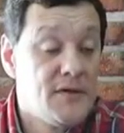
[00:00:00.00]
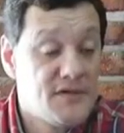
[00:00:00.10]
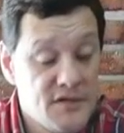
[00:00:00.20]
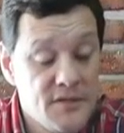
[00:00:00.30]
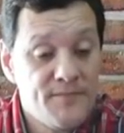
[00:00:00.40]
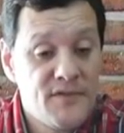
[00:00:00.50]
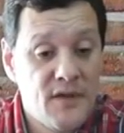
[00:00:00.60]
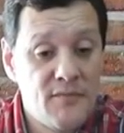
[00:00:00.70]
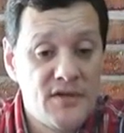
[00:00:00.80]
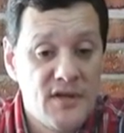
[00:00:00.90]
Sí,
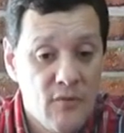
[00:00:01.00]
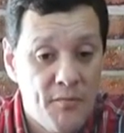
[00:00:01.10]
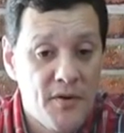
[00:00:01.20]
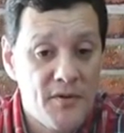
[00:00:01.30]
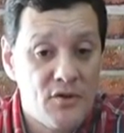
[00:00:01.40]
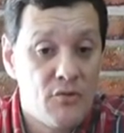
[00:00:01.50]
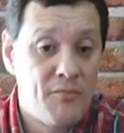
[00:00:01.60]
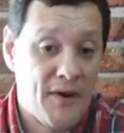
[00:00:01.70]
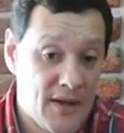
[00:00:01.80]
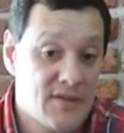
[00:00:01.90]
también tenemos
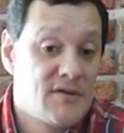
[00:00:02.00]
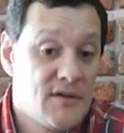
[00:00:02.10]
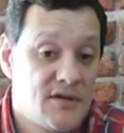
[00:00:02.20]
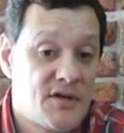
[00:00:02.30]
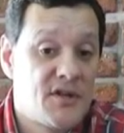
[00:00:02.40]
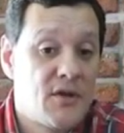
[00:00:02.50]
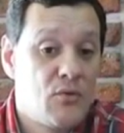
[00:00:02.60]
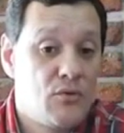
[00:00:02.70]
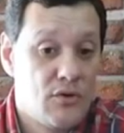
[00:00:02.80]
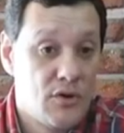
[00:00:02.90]
previsto para antes del
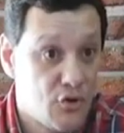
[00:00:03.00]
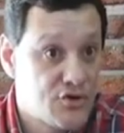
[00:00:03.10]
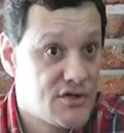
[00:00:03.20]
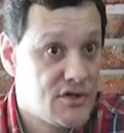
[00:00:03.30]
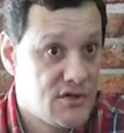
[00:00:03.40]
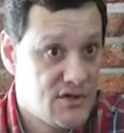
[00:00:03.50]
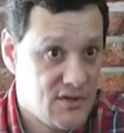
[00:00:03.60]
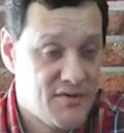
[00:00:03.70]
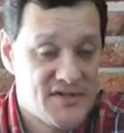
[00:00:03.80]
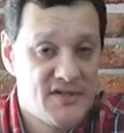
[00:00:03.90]
31 del 12 de
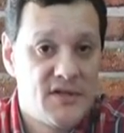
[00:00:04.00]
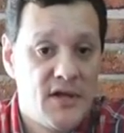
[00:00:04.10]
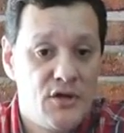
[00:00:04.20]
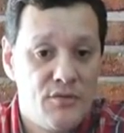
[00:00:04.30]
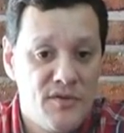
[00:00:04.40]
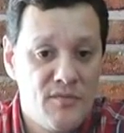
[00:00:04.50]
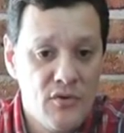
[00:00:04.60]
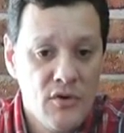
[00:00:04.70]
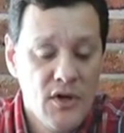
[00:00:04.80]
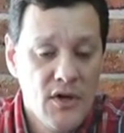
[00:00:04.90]
este presente año
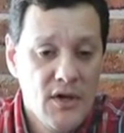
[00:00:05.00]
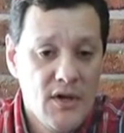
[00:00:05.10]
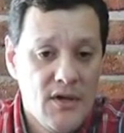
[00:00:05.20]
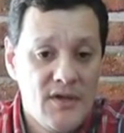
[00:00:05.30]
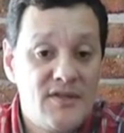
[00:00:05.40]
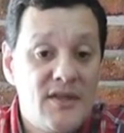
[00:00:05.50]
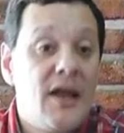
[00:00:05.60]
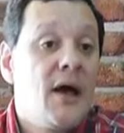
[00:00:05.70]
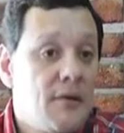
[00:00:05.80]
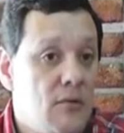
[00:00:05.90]
mismo e
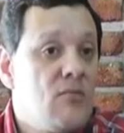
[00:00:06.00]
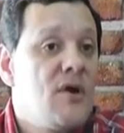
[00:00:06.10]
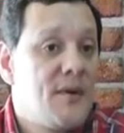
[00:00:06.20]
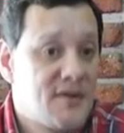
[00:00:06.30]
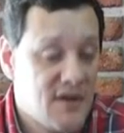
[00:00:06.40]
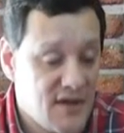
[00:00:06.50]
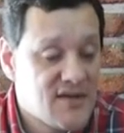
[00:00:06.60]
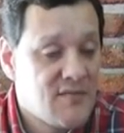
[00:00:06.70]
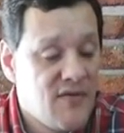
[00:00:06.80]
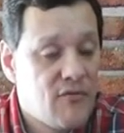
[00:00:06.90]
instalar una batería
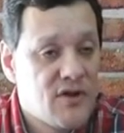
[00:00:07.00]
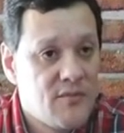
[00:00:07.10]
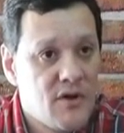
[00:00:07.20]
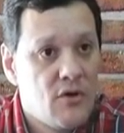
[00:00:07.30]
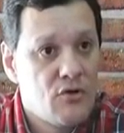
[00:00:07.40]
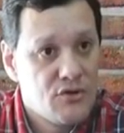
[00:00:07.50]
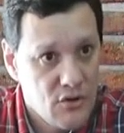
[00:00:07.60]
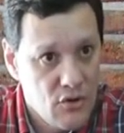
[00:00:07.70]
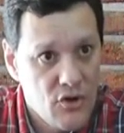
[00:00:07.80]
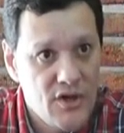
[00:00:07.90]
de semáforo también con
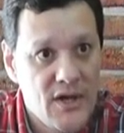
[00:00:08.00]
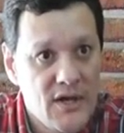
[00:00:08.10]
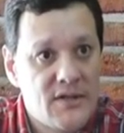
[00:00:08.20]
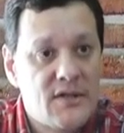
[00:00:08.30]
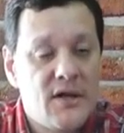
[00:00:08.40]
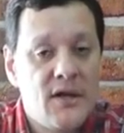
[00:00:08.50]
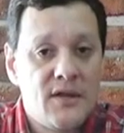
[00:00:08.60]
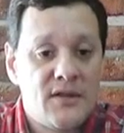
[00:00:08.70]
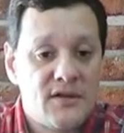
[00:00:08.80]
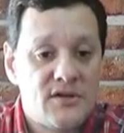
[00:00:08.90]
tecnología LED
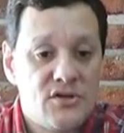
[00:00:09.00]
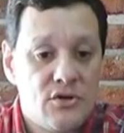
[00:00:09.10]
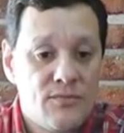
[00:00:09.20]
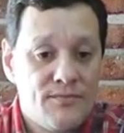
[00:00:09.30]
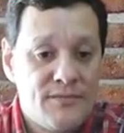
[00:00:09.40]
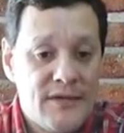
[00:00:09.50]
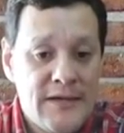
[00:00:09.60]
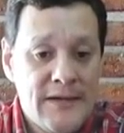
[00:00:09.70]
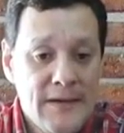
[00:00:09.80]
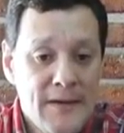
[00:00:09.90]
en la intersección
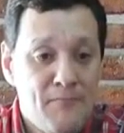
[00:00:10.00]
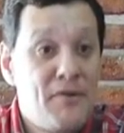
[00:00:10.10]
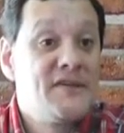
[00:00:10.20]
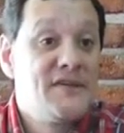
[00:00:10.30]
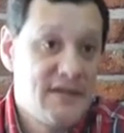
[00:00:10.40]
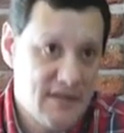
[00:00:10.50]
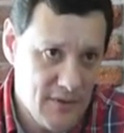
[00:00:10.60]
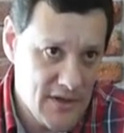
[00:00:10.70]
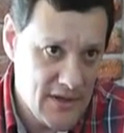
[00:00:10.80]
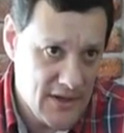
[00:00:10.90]
de
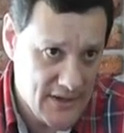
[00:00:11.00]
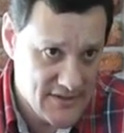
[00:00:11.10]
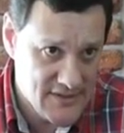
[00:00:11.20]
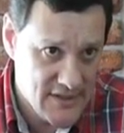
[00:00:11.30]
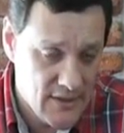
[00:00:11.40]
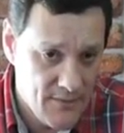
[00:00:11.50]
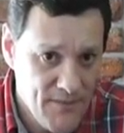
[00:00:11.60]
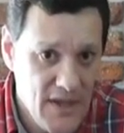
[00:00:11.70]
Presidente Viera y Agraciado.